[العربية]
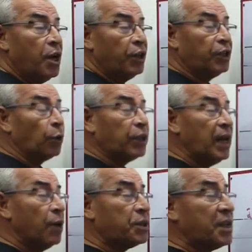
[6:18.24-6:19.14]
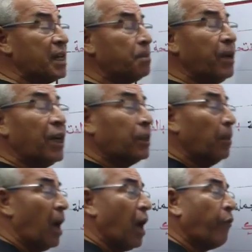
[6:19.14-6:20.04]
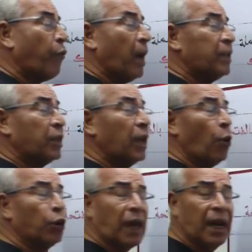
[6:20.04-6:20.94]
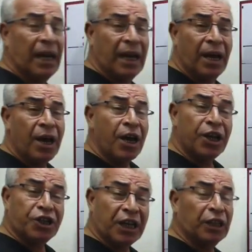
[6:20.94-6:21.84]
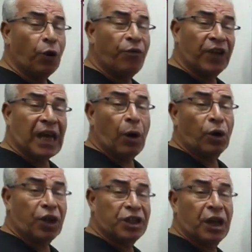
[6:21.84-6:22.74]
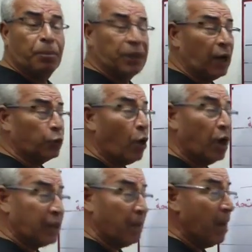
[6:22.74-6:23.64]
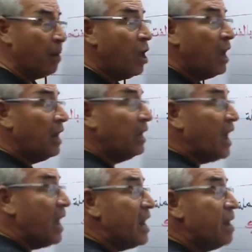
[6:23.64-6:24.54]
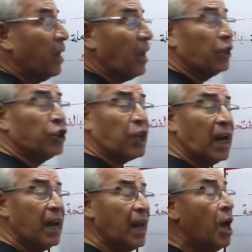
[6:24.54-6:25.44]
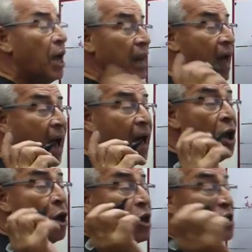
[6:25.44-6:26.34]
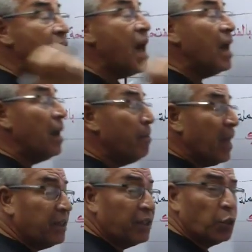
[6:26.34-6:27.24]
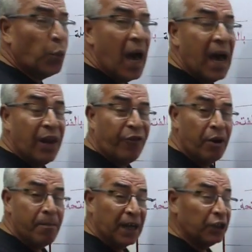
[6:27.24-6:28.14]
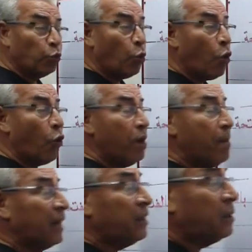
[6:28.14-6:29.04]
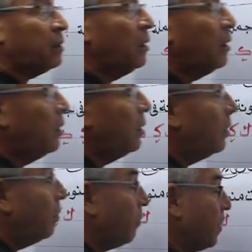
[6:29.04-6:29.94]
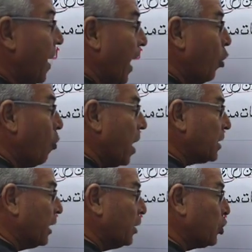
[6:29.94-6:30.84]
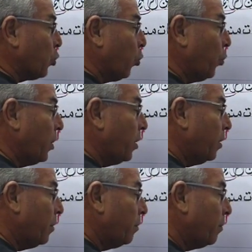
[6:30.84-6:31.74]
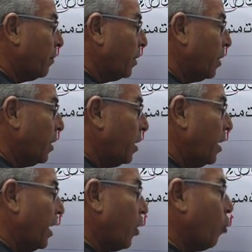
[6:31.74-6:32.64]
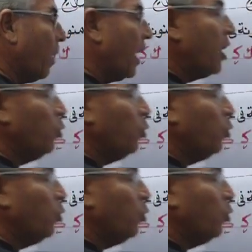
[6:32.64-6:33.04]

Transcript: انت قلت لي يا استاذ بنكتب الحرف وبعد كده نحط عليه الايه الشده والفتحه والكسره بتاعته اه تمام الياء هنا ما نحطتش عليها ليه لا ياء المد والف المد وواو المد بيبقى عليهم اصلا سكون لان هم لا